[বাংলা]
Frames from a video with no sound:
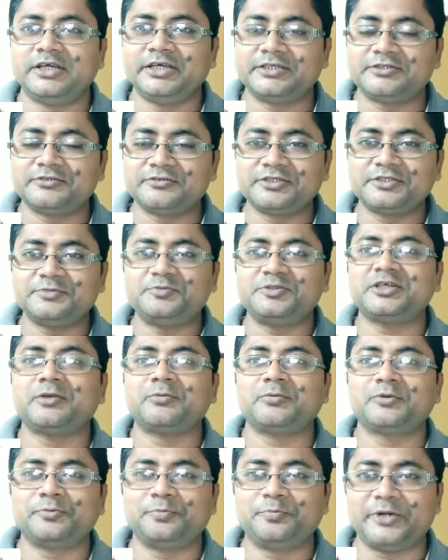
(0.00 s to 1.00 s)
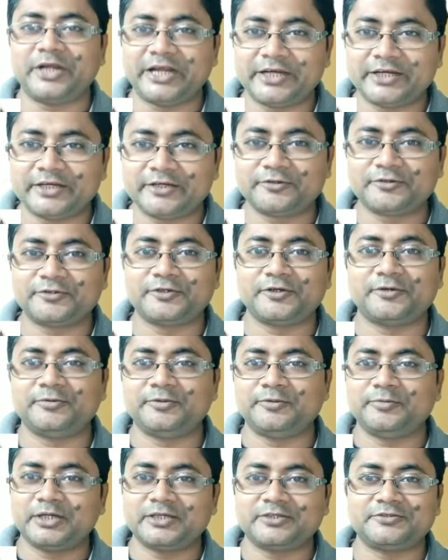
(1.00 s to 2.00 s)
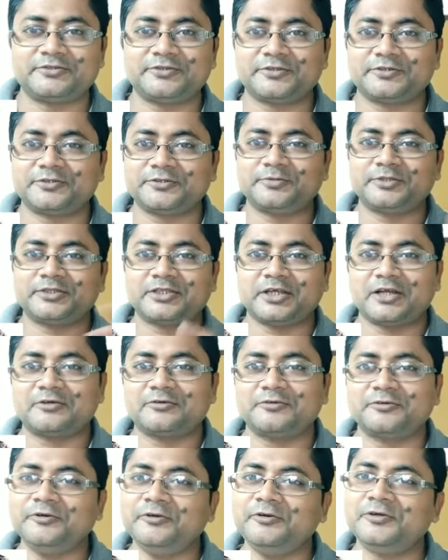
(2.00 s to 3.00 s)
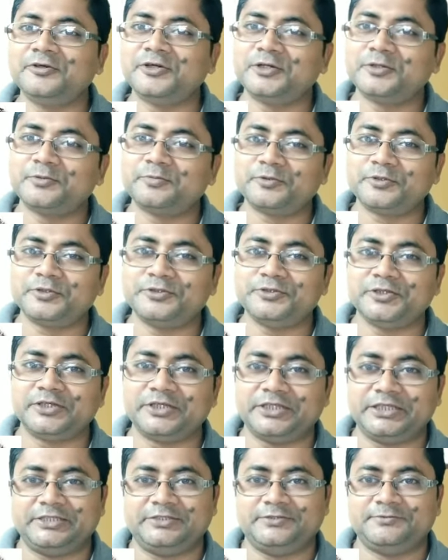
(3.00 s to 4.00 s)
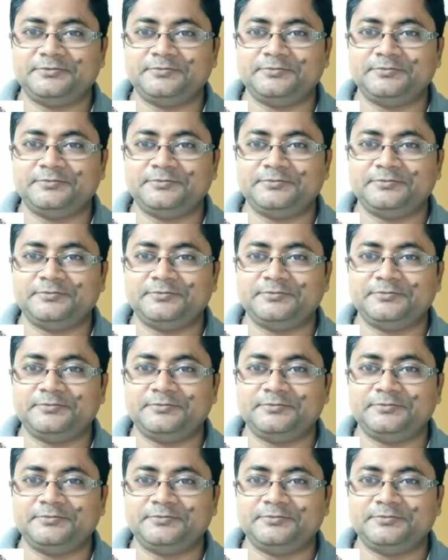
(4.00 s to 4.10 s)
এর জন্য যে বিশাল বড় ব্র্যান্ডেড হতে হবে বা কিছু হতে হবে তার কোনো প্রয়োজন নেই